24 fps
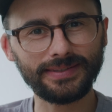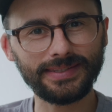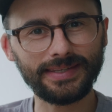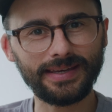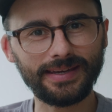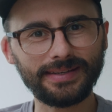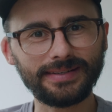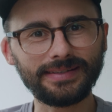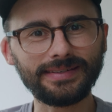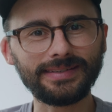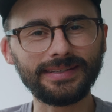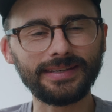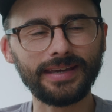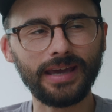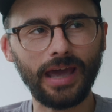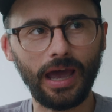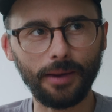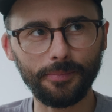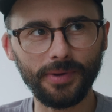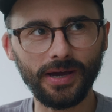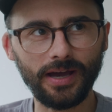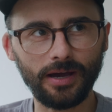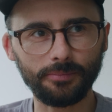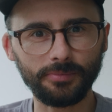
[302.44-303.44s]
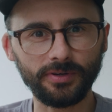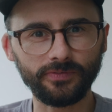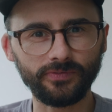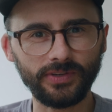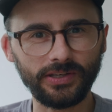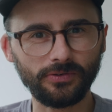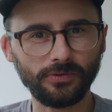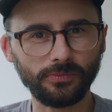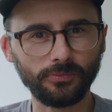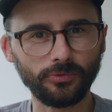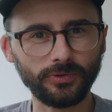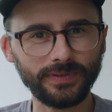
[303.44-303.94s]
sein, die
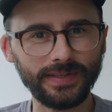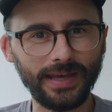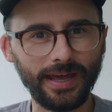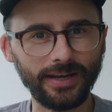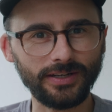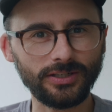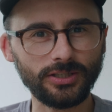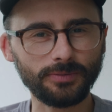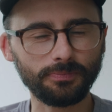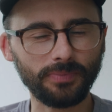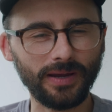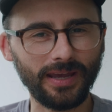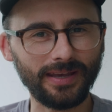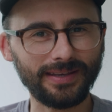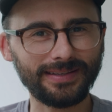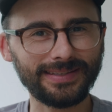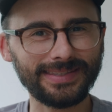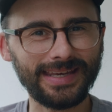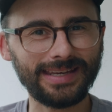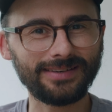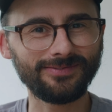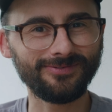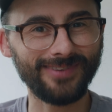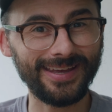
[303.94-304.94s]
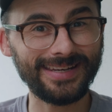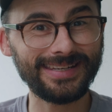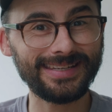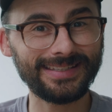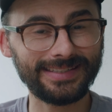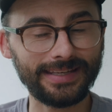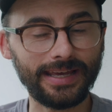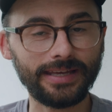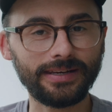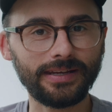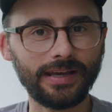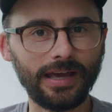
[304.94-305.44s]
Kamerabewegung muss ansprechend sein, wenn
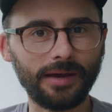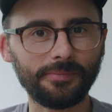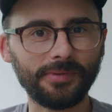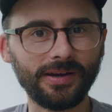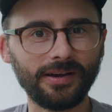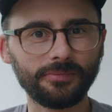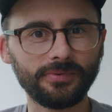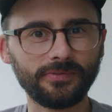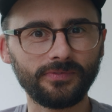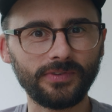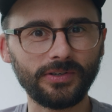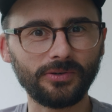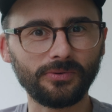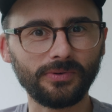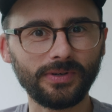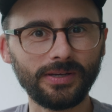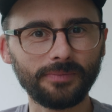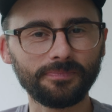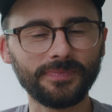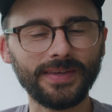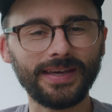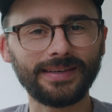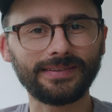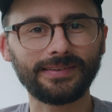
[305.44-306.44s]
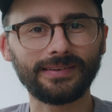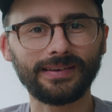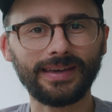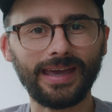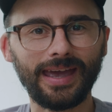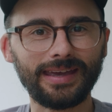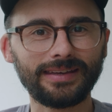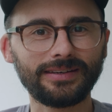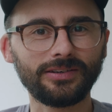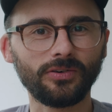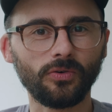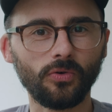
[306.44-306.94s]
es eine Kamerabewegung gibt, also
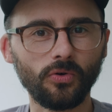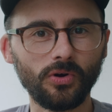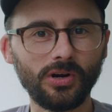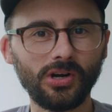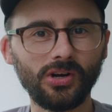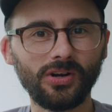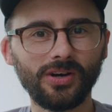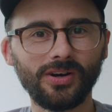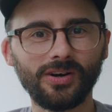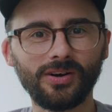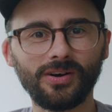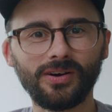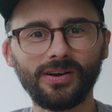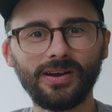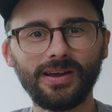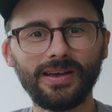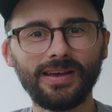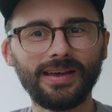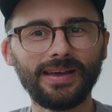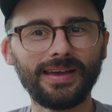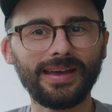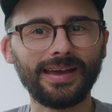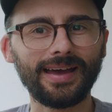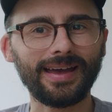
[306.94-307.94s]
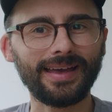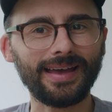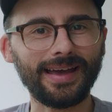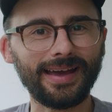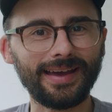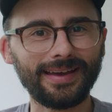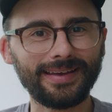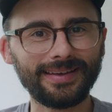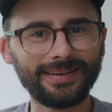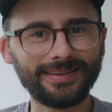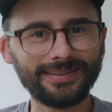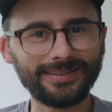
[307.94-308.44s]
keine Ruckler,
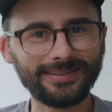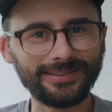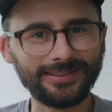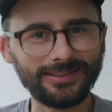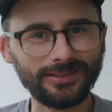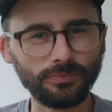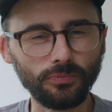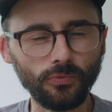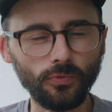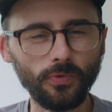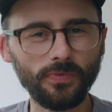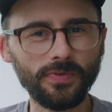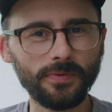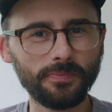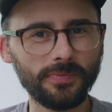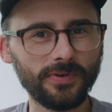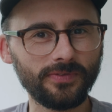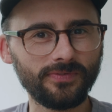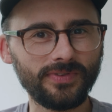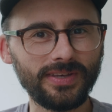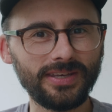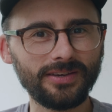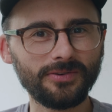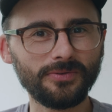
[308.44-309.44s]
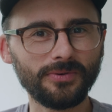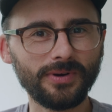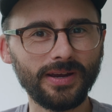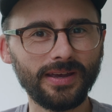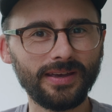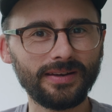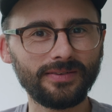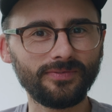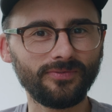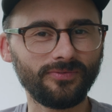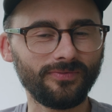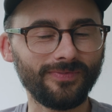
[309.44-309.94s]
smooth
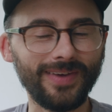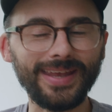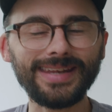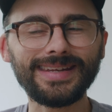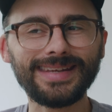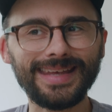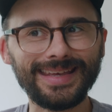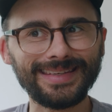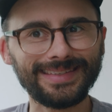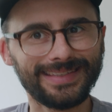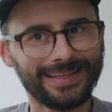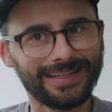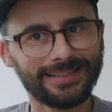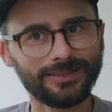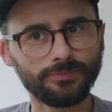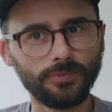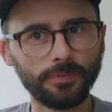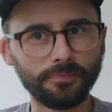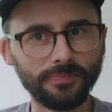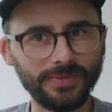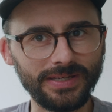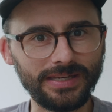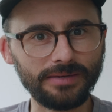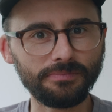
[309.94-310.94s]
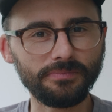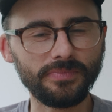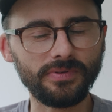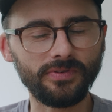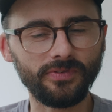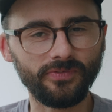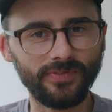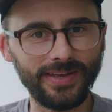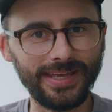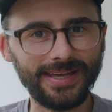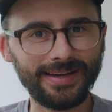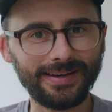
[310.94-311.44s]
Bewegungen, wenn es jetzt mit dem
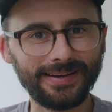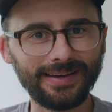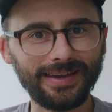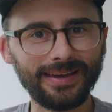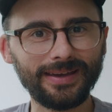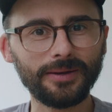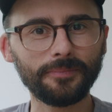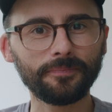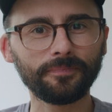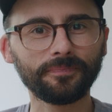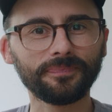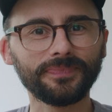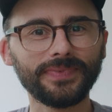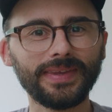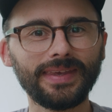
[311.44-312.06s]
Gimbal wäre.